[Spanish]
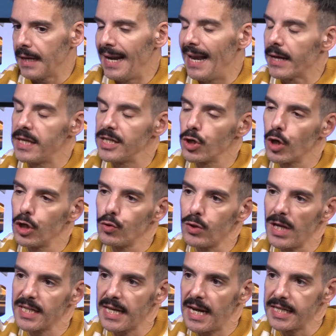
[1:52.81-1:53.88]
el acceso que tú
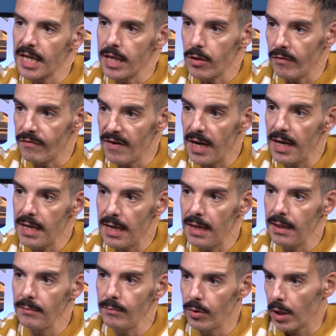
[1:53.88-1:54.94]
tienes a la
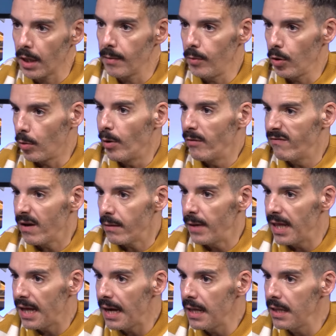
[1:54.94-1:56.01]
esquizofrenia, por ejemplo, como
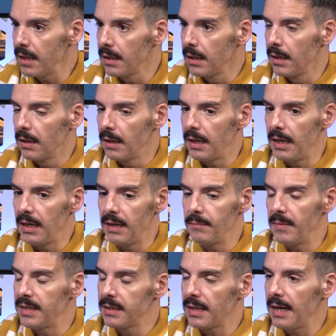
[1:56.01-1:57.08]
enfermedad, eh,
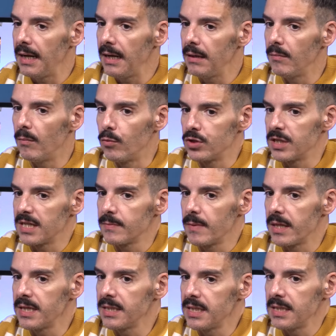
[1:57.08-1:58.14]
mental muchas
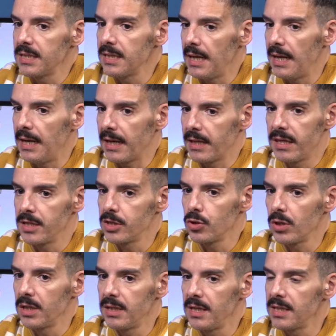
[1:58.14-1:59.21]
veces es el
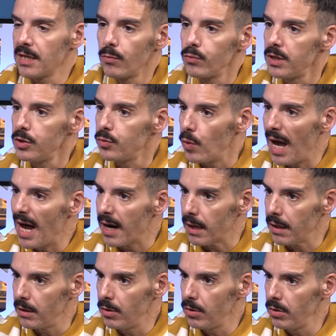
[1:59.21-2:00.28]
acceso que tienes a un titular,
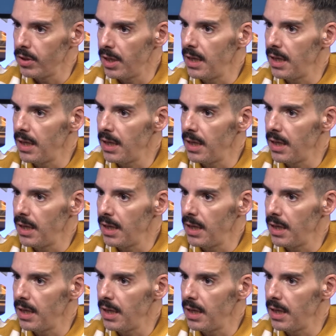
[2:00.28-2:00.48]
¿no?